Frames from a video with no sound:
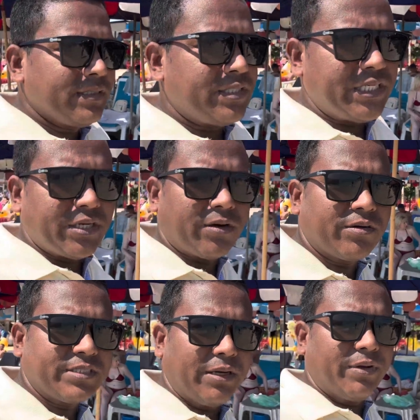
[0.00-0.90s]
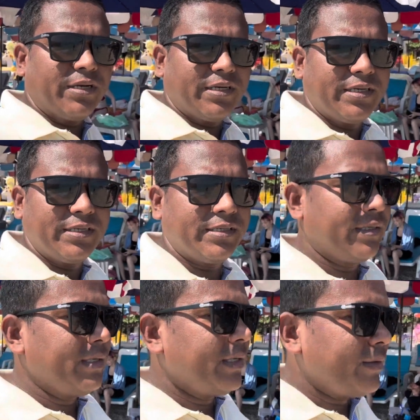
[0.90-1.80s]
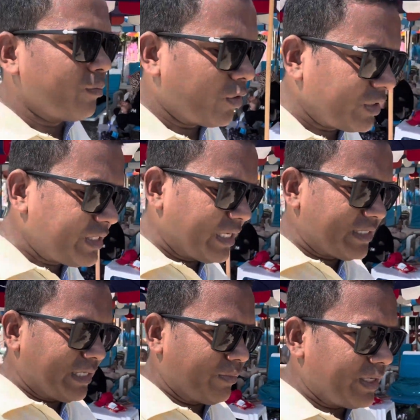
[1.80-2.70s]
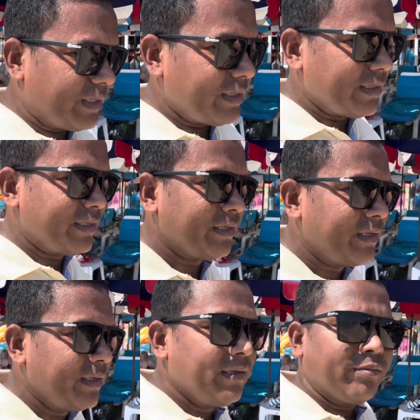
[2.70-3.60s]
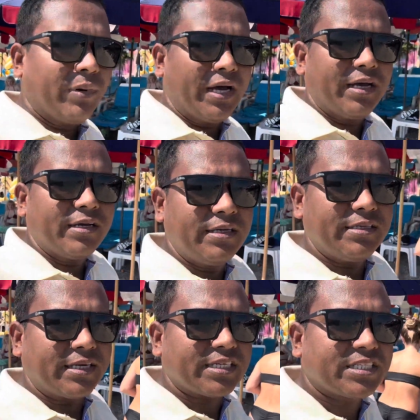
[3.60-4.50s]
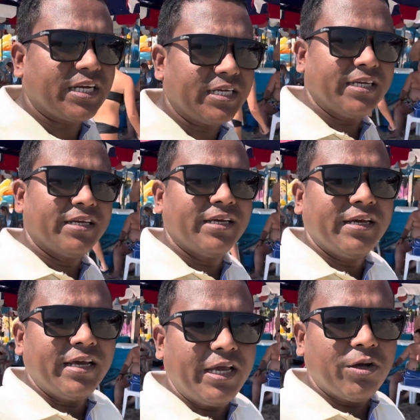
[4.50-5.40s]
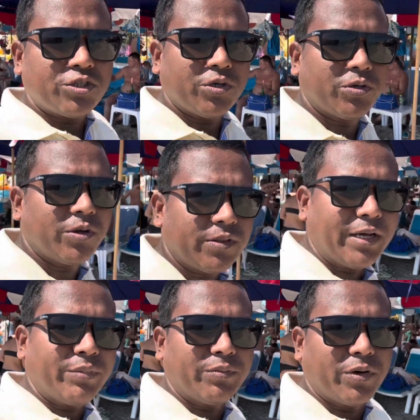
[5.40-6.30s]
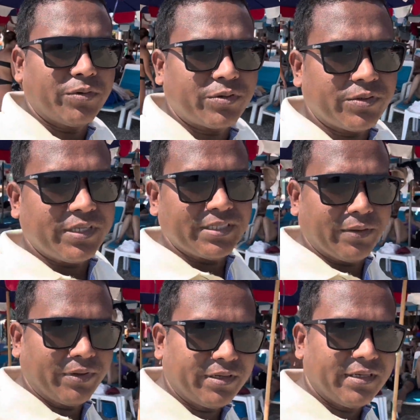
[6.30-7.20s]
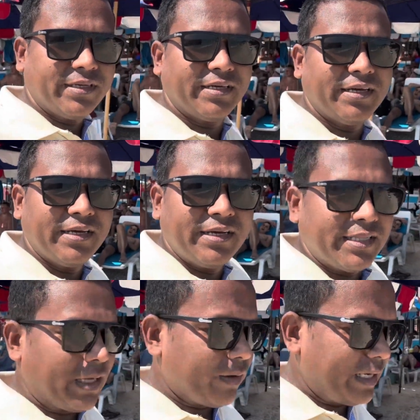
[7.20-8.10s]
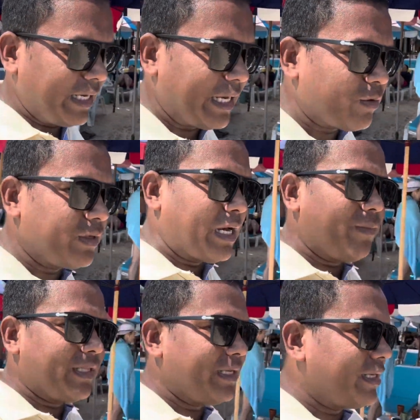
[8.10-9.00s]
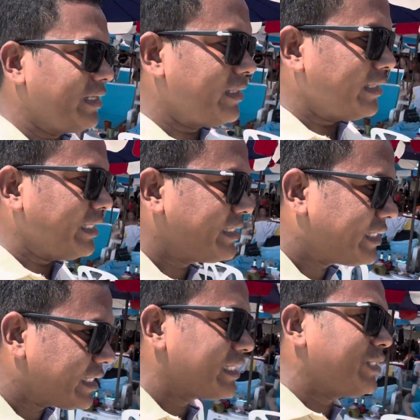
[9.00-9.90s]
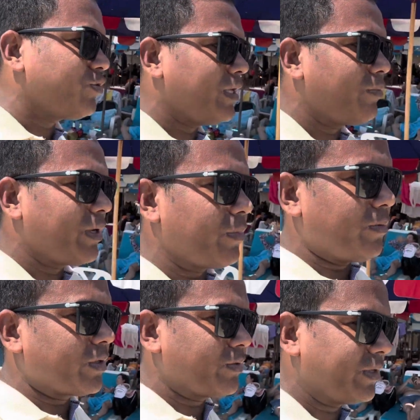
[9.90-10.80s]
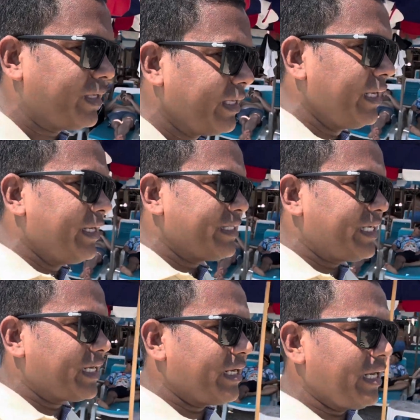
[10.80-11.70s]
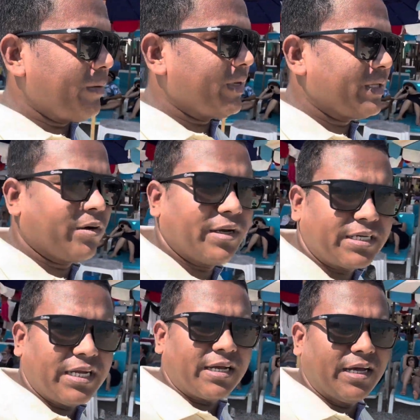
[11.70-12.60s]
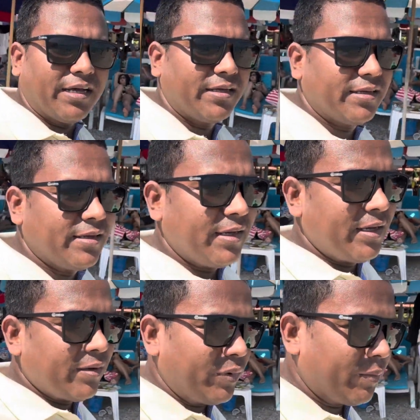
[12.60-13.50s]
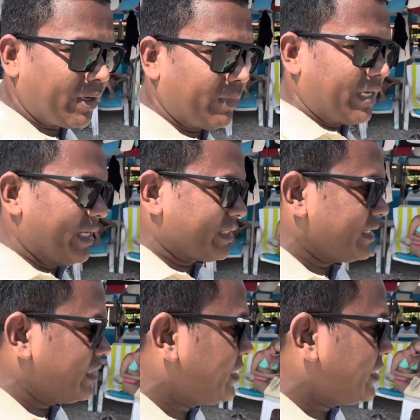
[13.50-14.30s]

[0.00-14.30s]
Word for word: চিটাগং যাবেন বরিশাল যাবেন বা রাজশাহী এই অঞ্চলগুলোতে আপনি ভ্রমণ করতে যাবেন তাহলে এখন আমাদের নিজ দেশে যদি আমরা ভ্রমণ করি সেখানে আমাদের অনেক টাকা বিমান ভাড়া আসে